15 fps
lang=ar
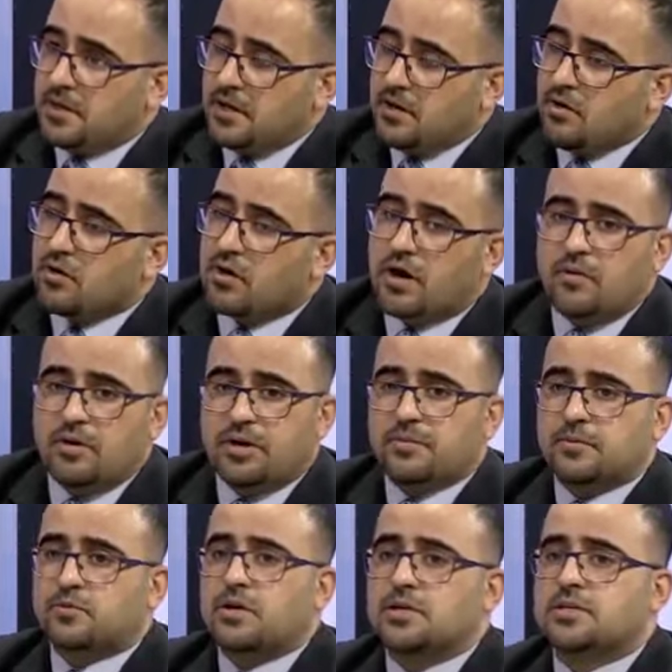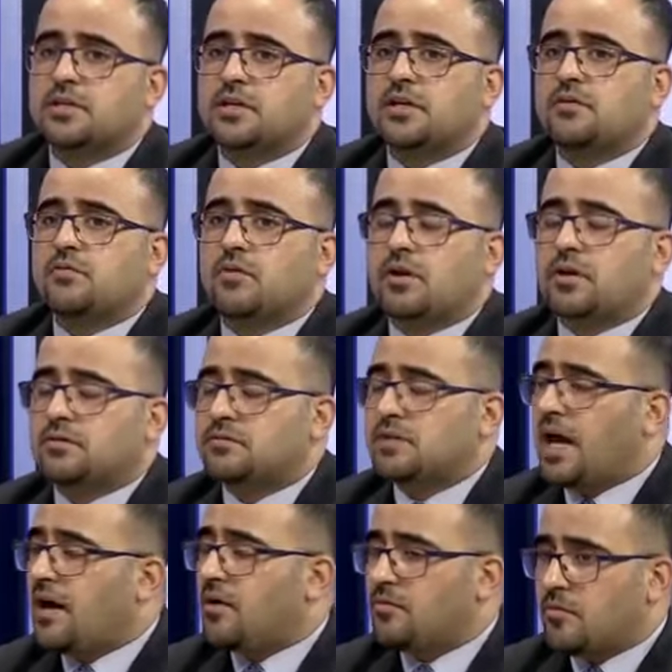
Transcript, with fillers: نعم. الأخرى وإحنا متواصلين والتعاون